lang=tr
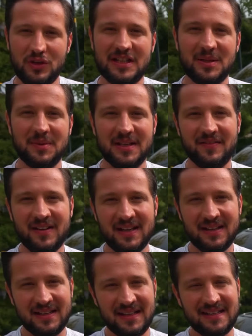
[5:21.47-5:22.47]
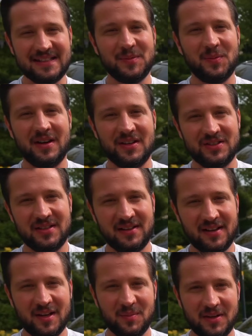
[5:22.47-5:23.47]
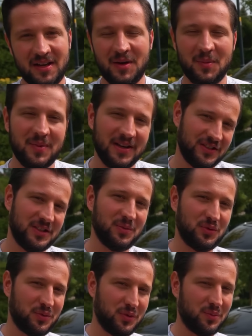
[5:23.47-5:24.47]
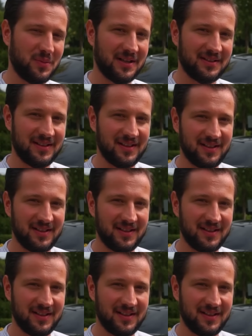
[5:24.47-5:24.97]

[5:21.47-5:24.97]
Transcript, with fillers: üretimine ve ilk siparişlerini almaya başlamış bulunmakta